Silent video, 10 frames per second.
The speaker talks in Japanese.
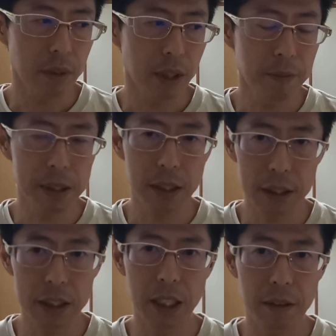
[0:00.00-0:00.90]
今更
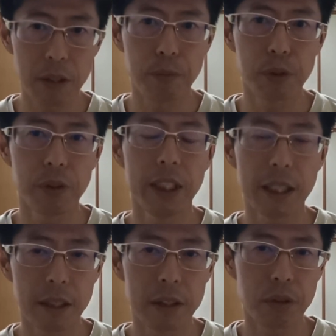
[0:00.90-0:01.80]
時代は後戻りでき
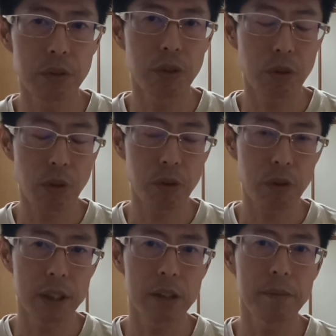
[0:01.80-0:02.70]
ない食料の供給
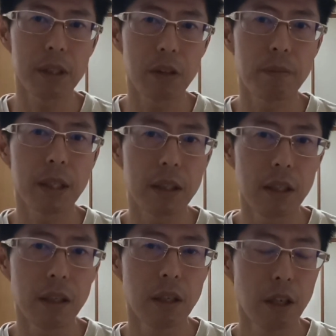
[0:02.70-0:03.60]
が全て止まって、